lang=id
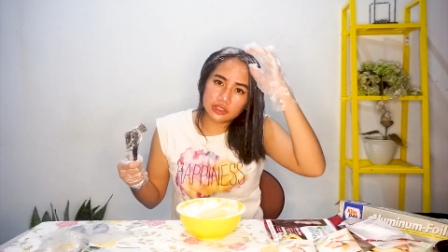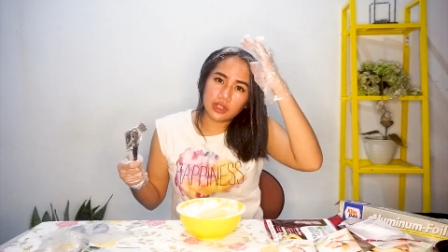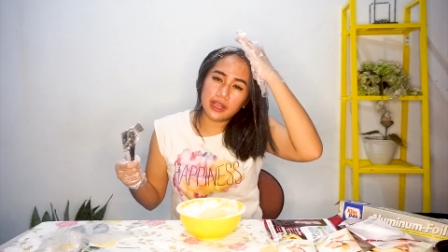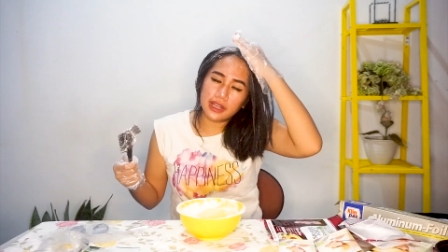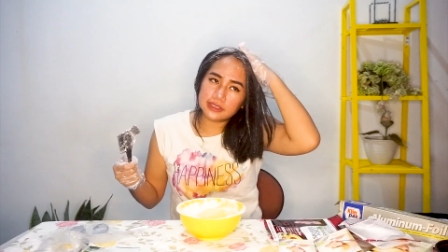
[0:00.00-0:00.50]

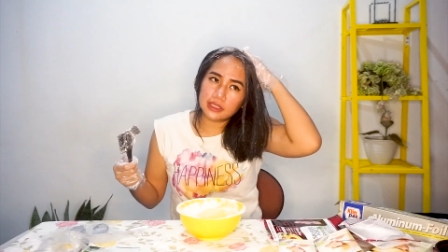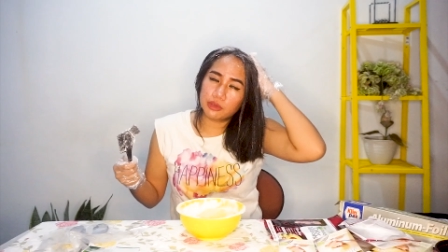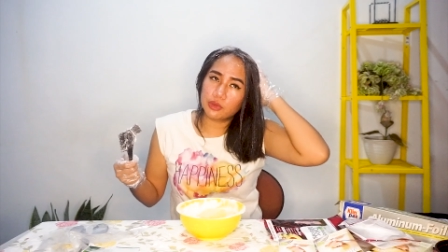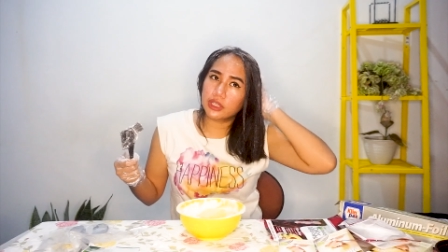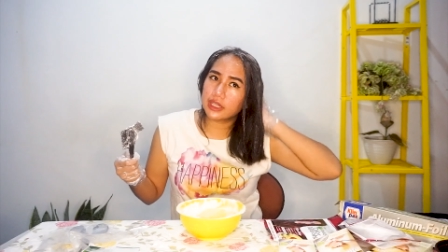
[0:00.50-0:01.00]
soalnya guys
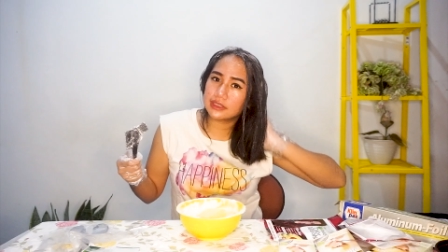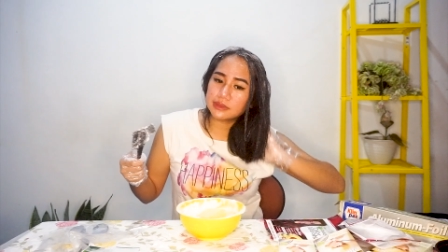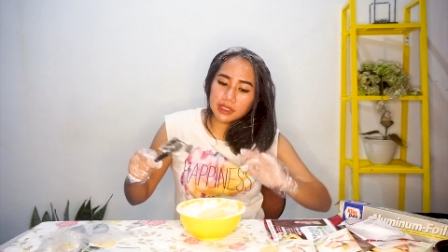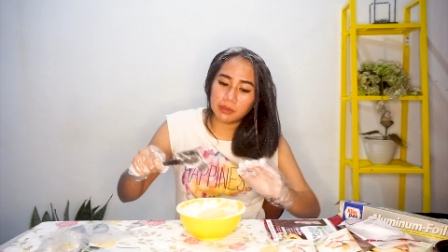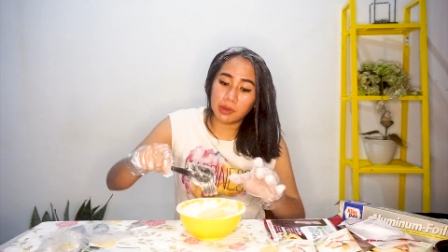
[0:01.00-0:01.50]
rambut gue ini kan
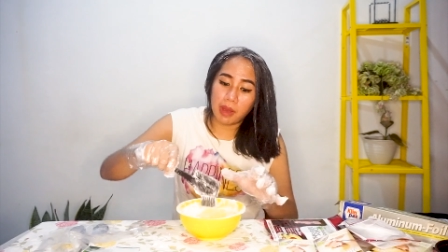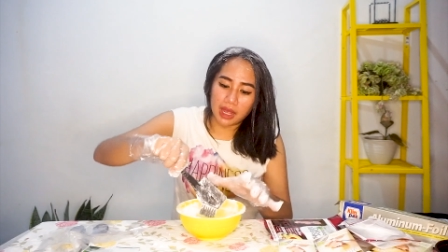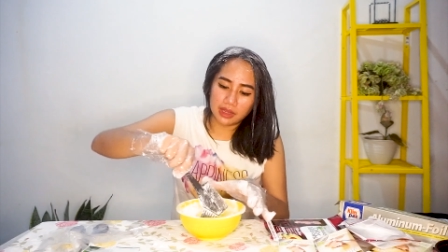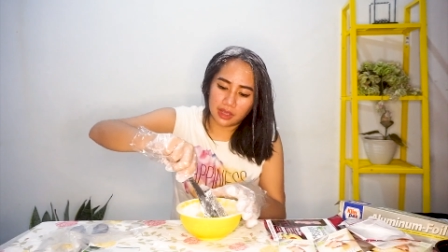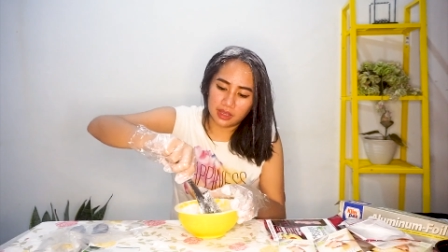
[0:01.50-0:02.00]
sebenarnya tebel
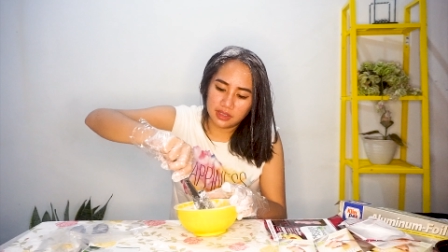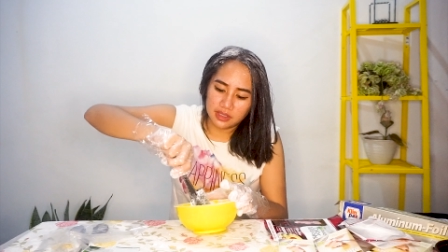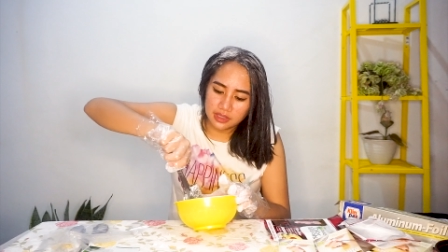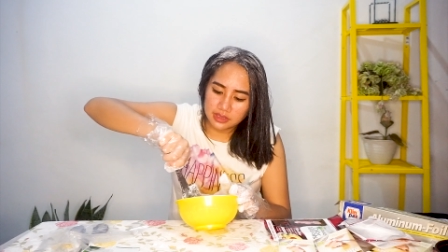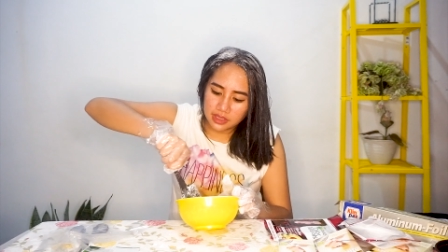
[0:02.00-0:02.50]
banget ya
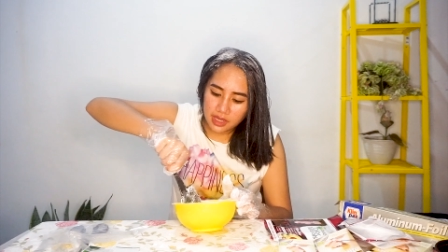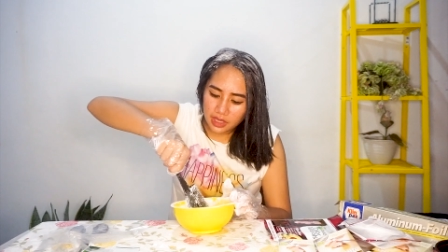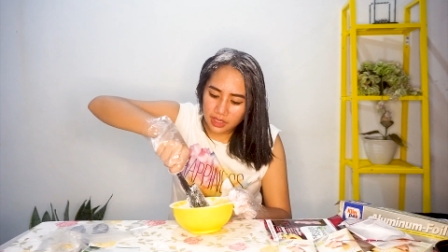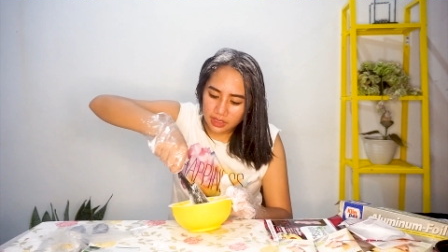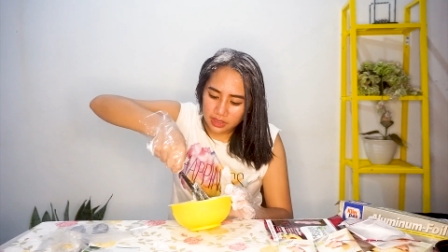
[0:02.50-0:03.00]
jadi
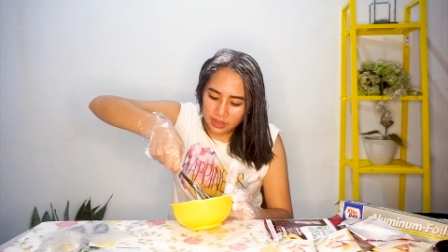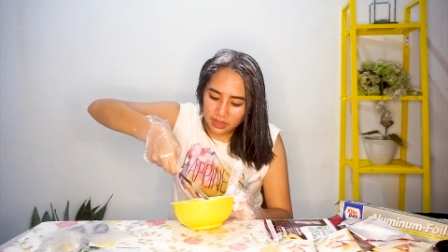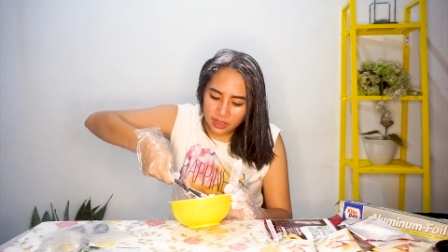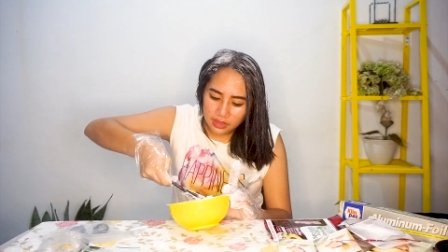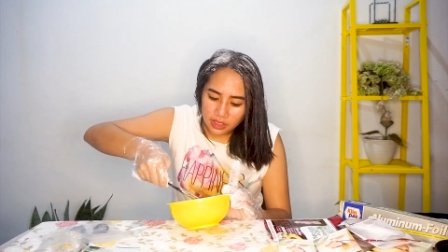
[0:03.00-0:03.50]

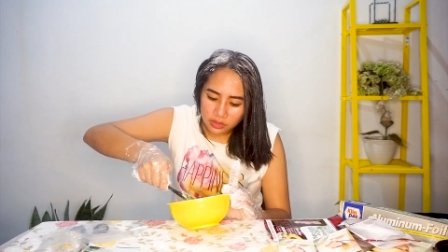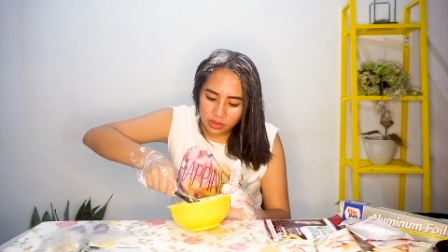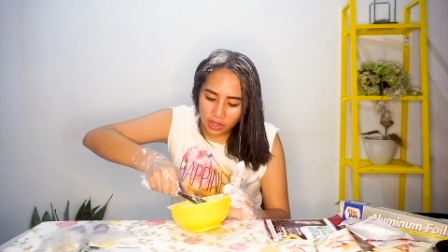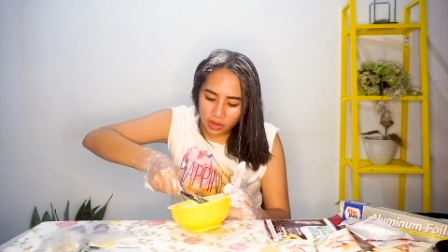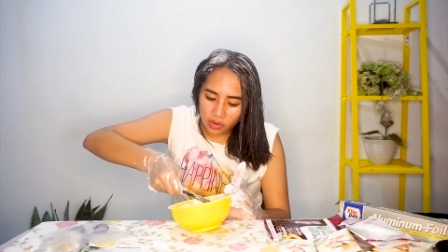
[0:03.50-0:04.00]
dia tuh
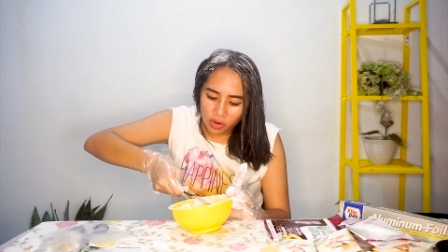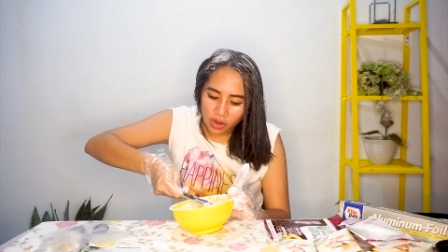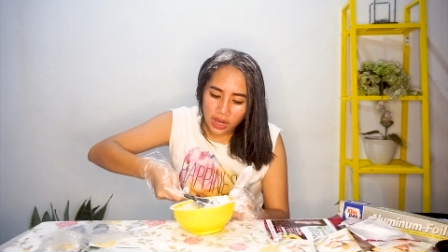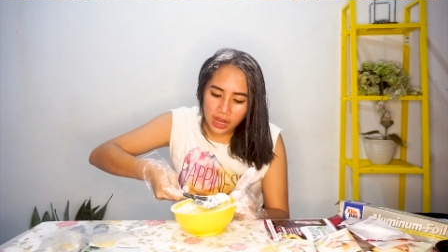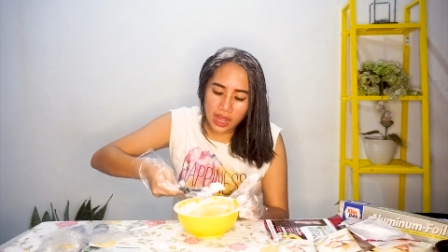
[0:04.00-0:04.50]
kalau
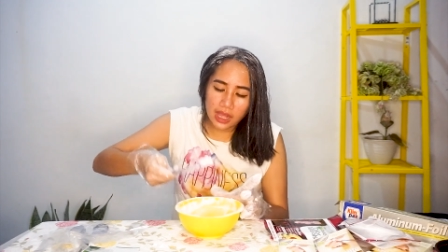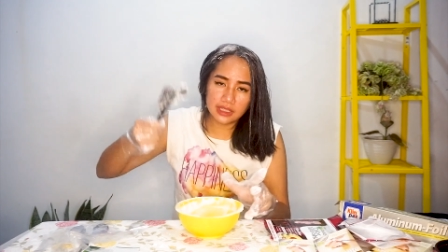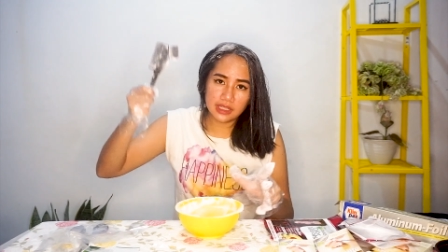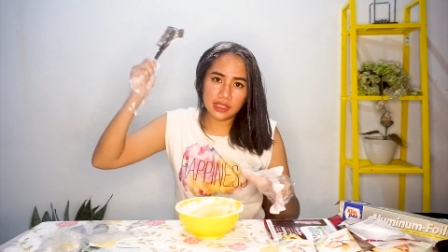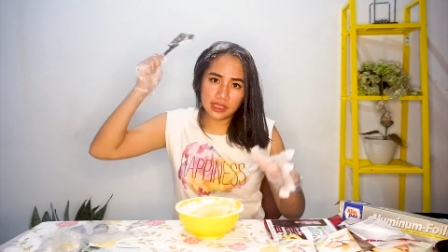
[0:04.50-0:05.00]
nggak
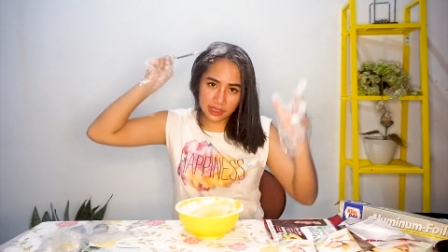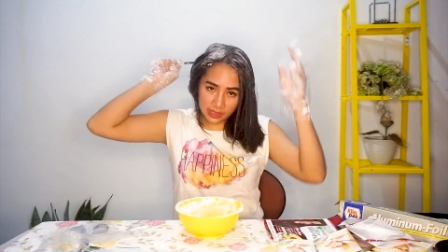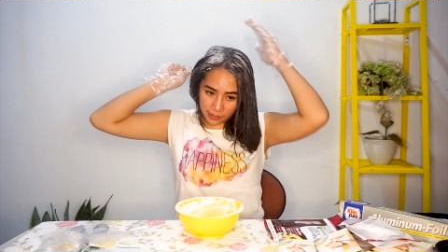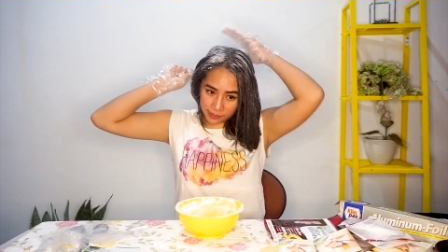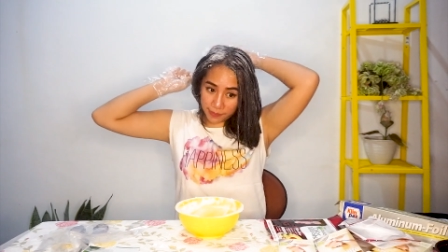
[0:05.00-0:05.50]
di
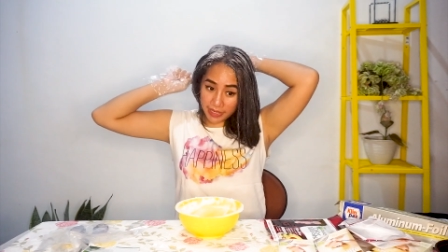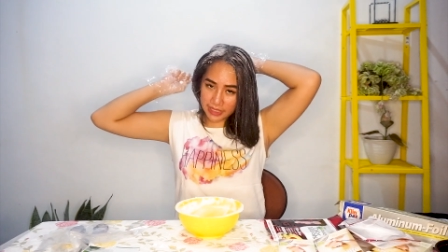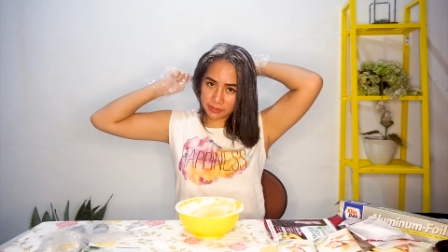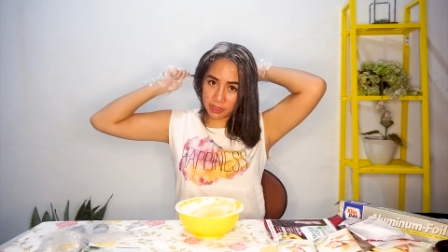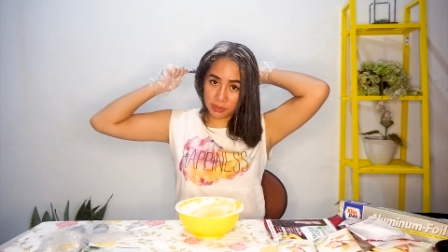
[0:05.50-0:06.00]

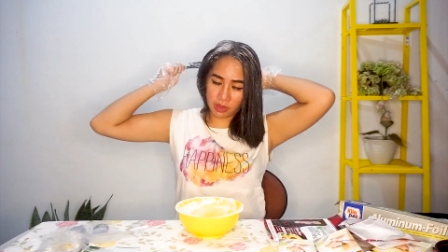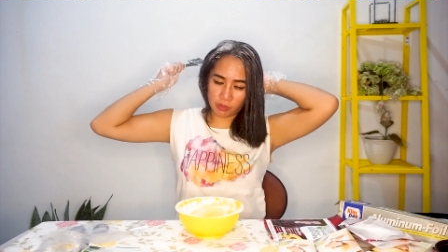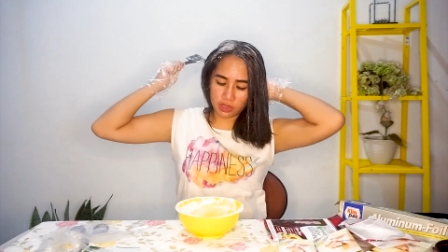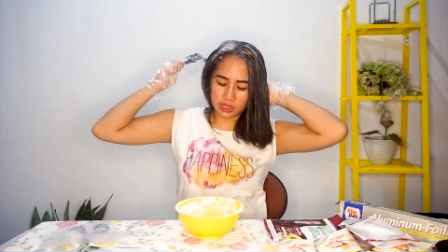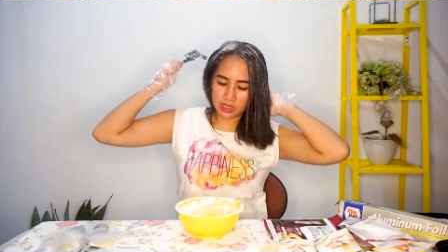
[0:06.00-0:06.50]
apa-apain benar-benar
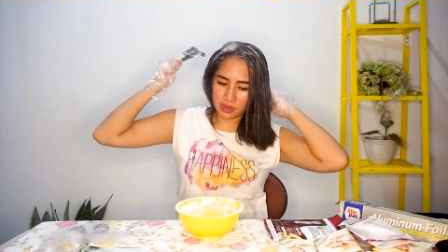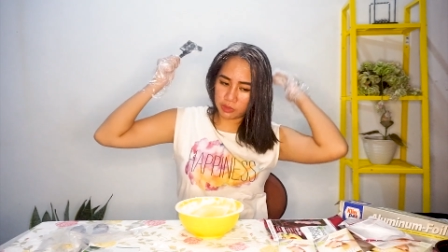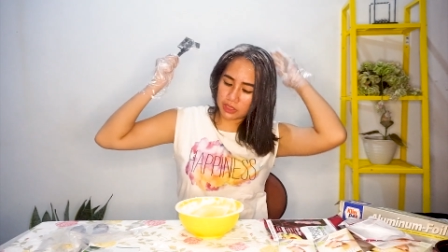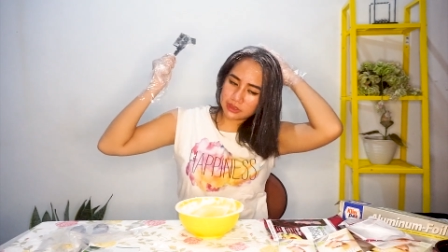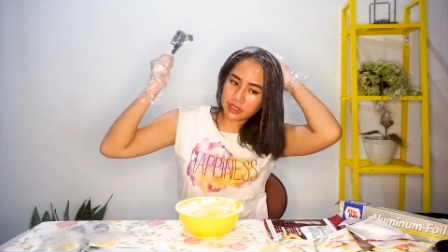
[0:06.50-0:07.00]
murni
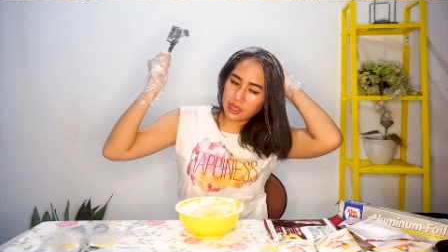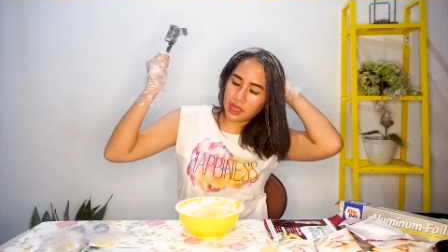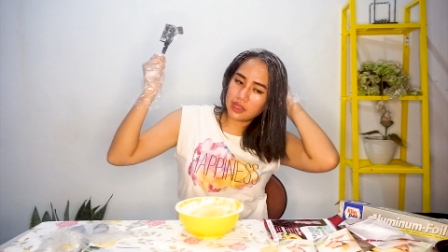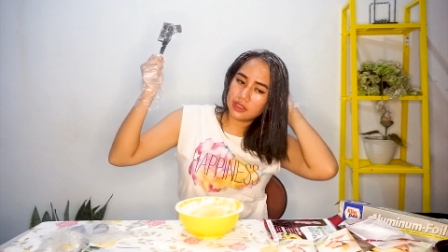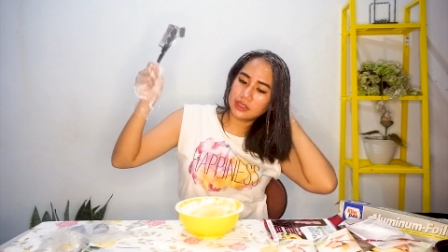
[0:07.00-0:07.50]
rambut aslinya
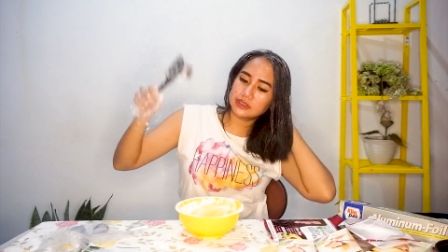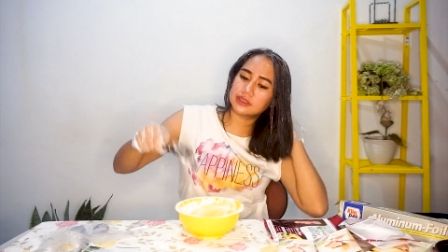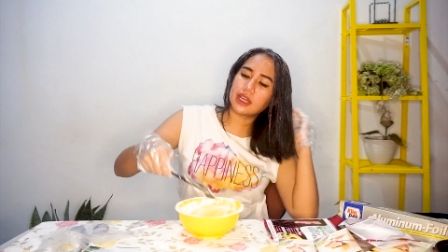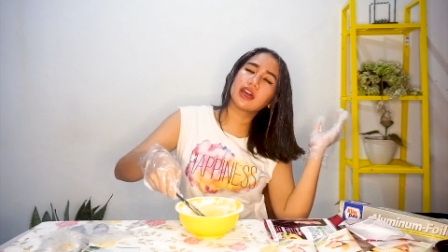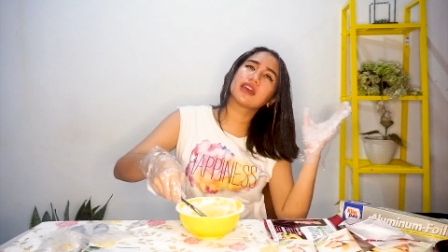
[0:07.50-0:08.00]

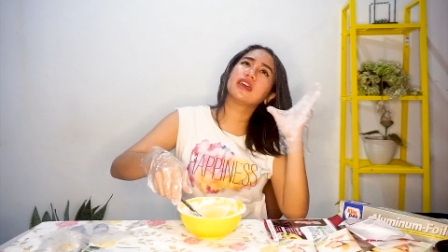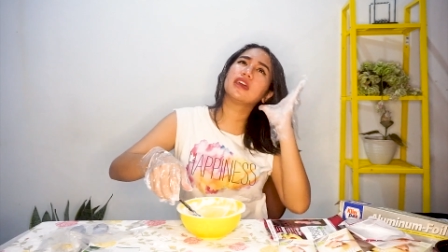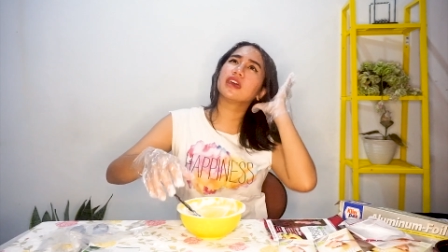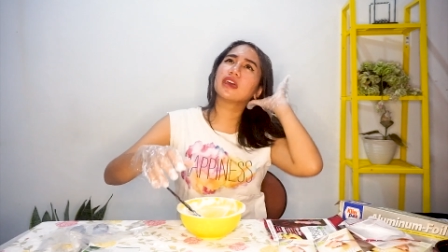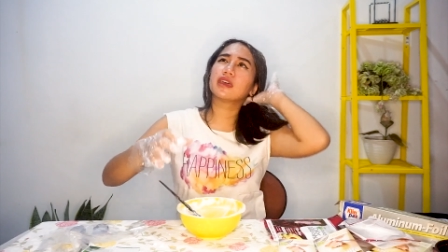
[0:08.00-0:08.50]

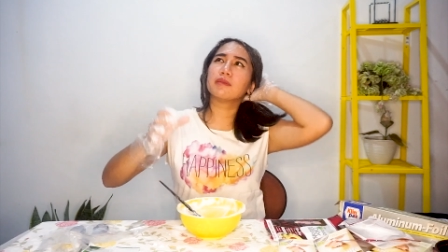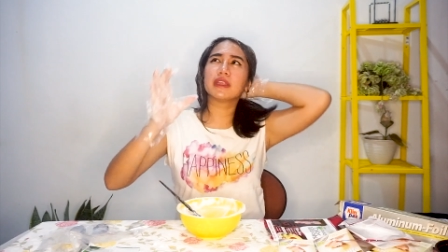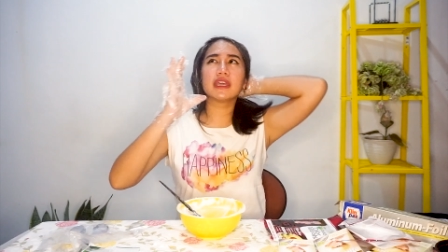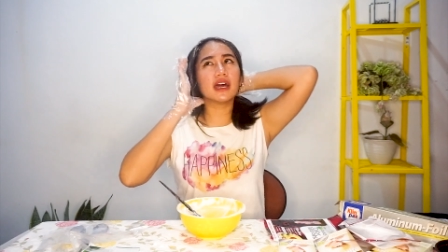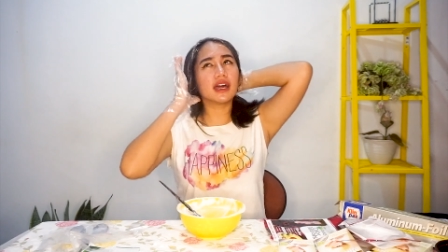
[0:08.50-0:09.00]
saking
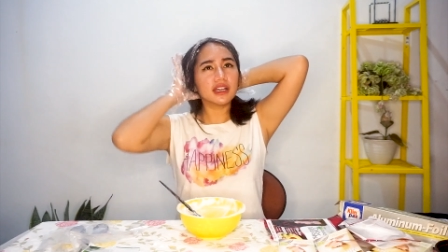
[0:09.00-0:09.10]
gimana ya